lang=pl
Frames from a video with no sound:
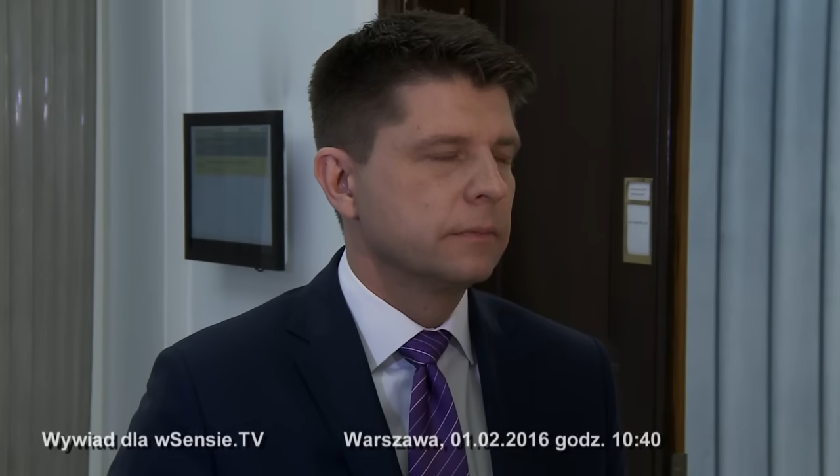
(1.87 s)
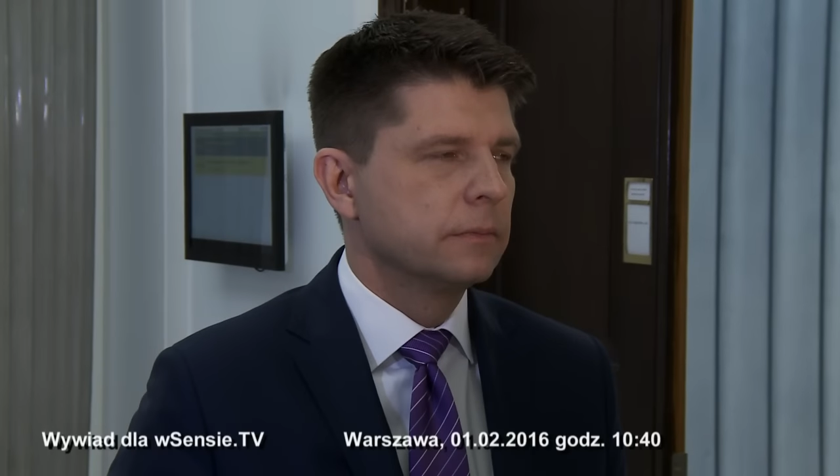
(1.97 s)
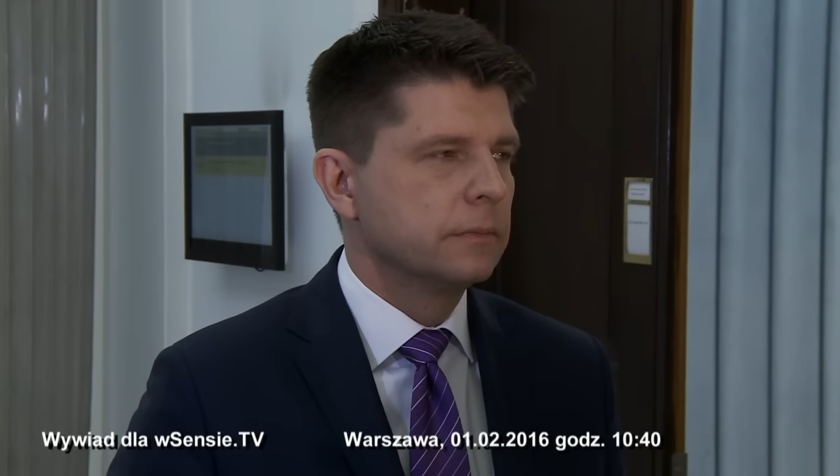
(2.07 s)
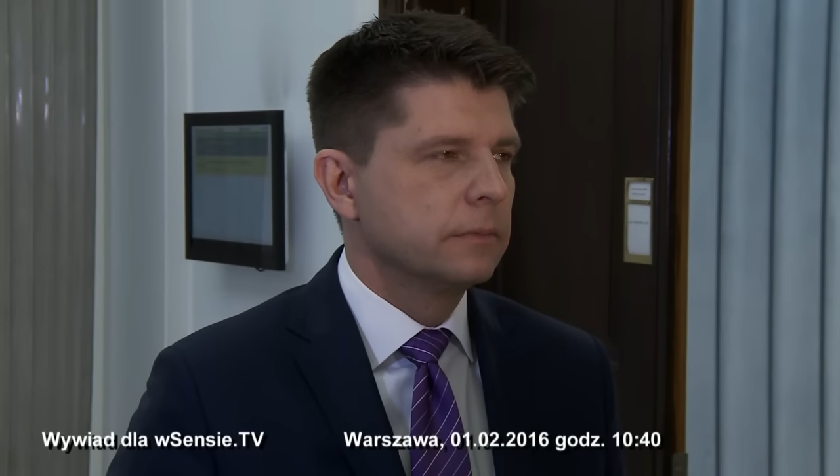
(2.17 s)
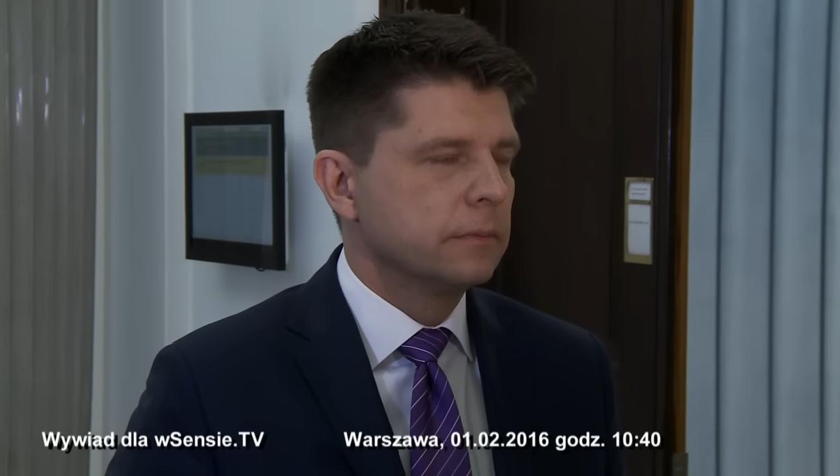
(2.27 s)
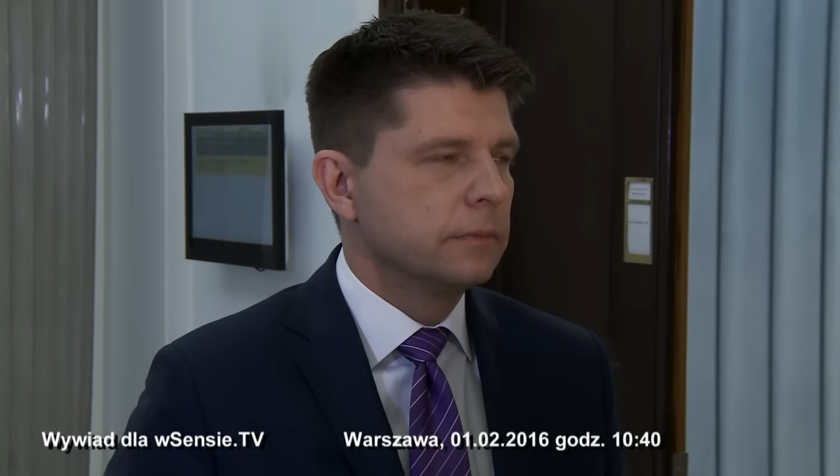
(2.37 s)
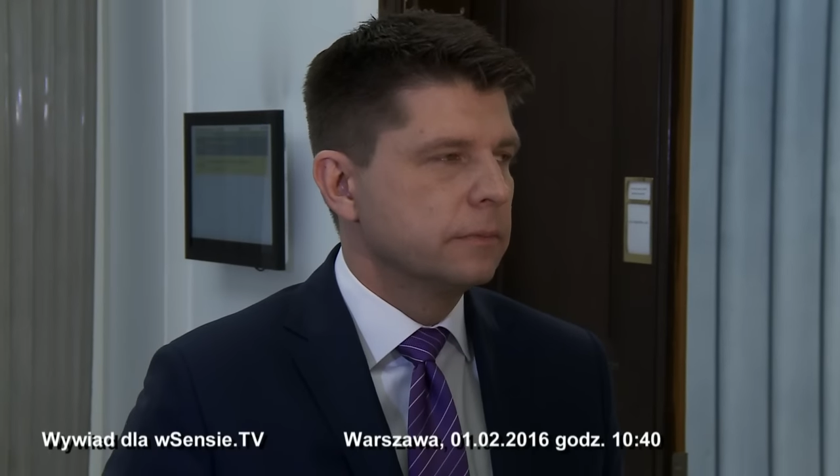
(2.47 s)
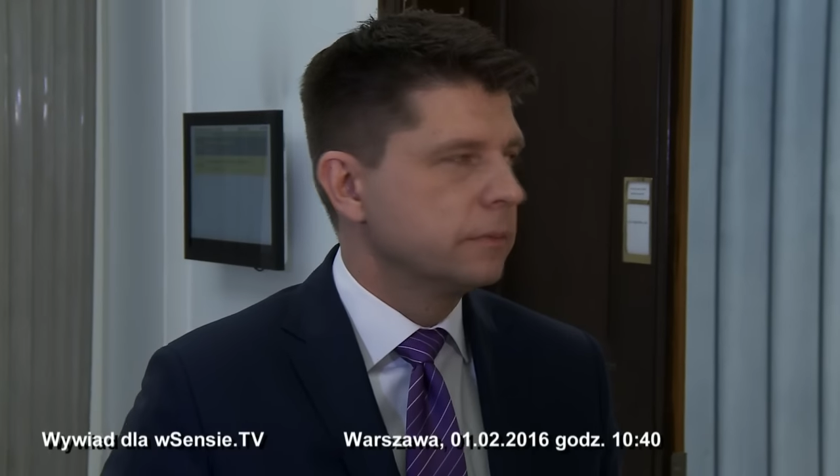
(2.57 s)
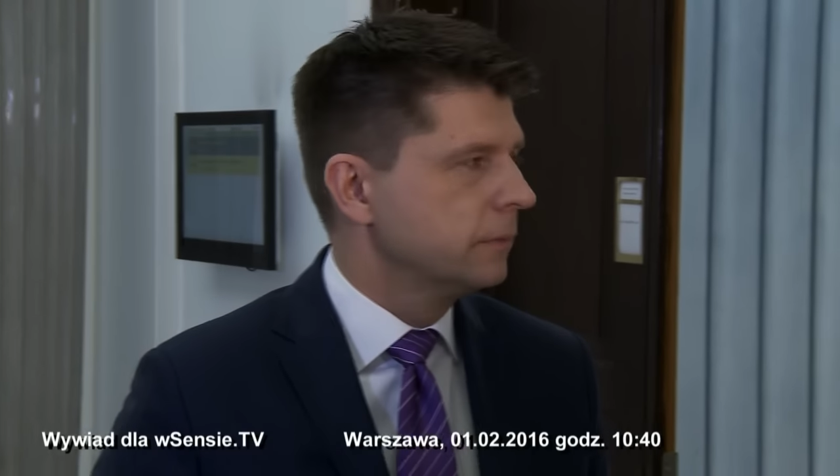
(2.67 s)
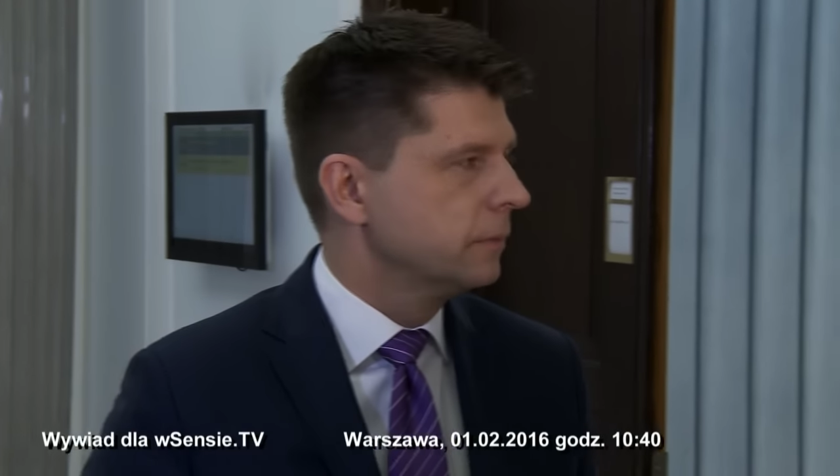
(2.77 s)
budżet przyjęty
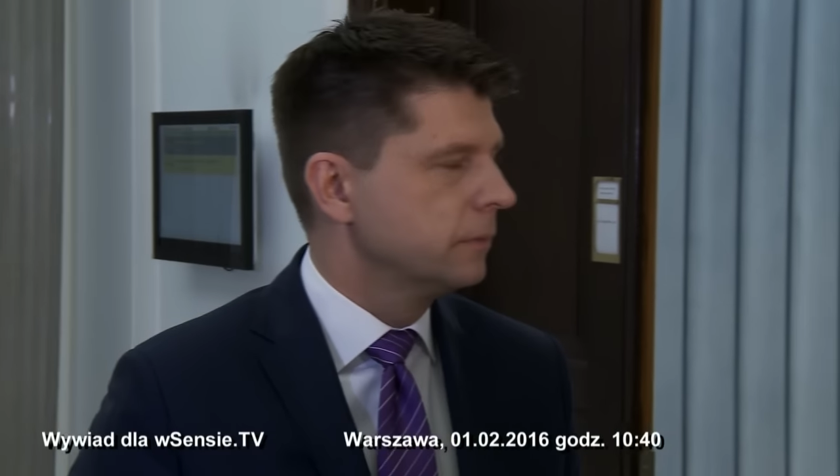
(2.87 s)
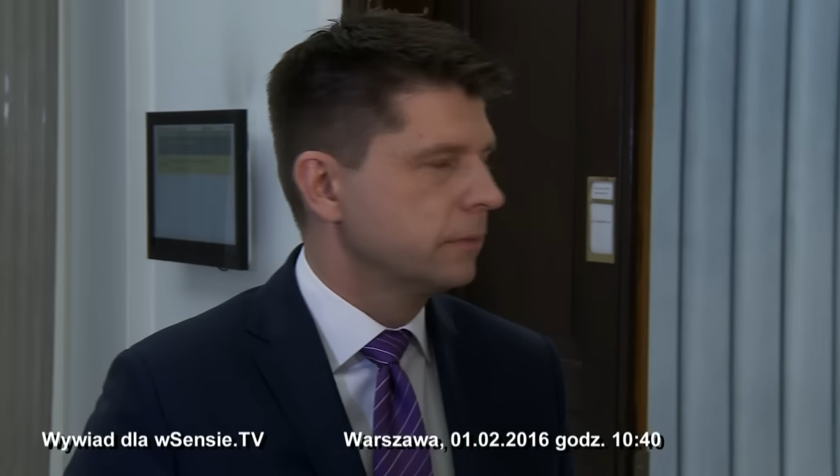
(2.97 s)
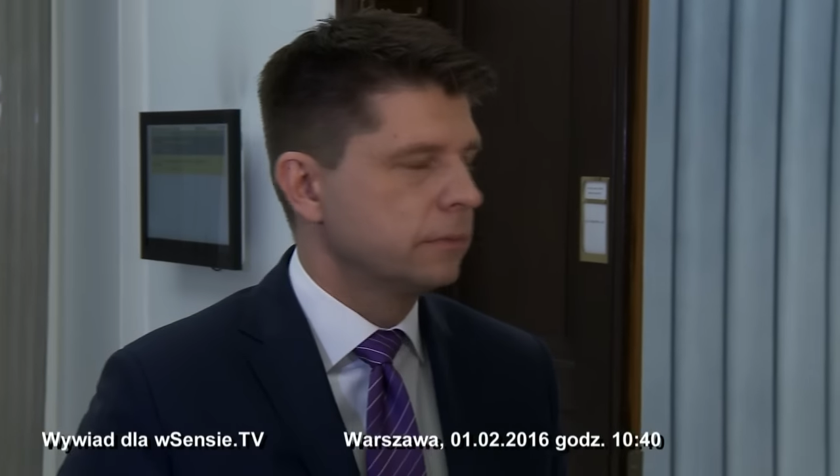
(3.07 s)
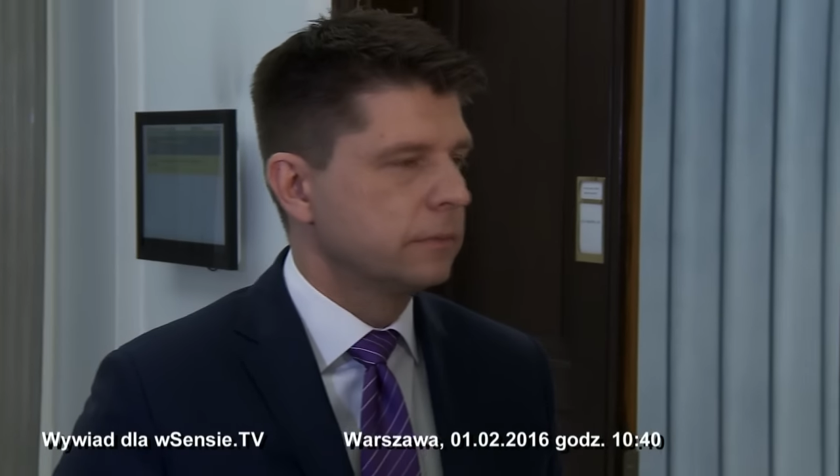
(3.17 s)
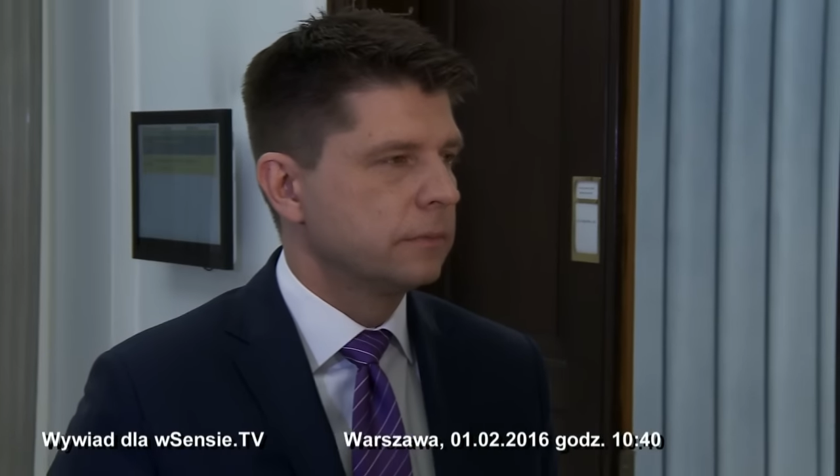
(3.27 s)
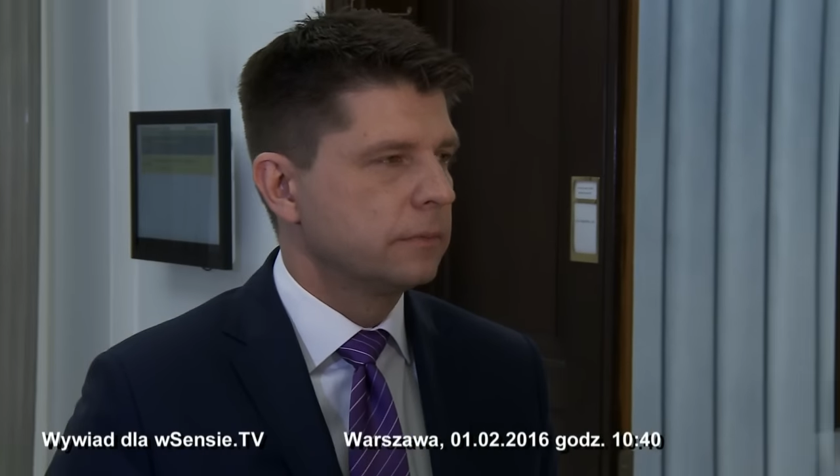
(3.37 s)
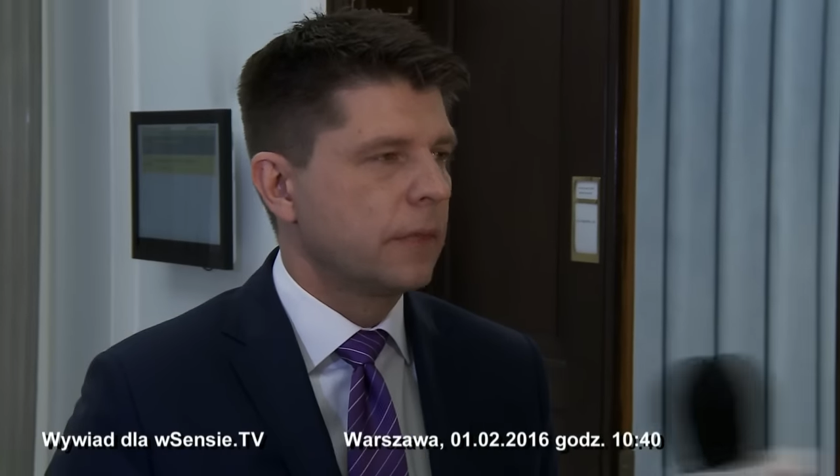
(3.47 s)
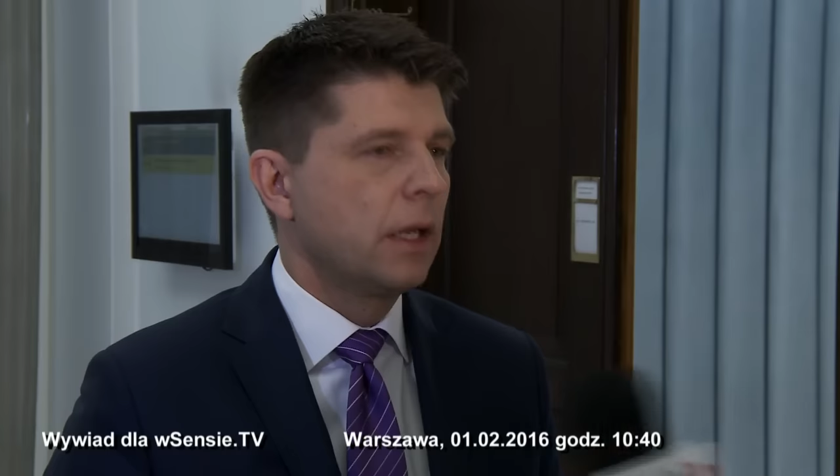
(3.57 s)
na 2016 rok?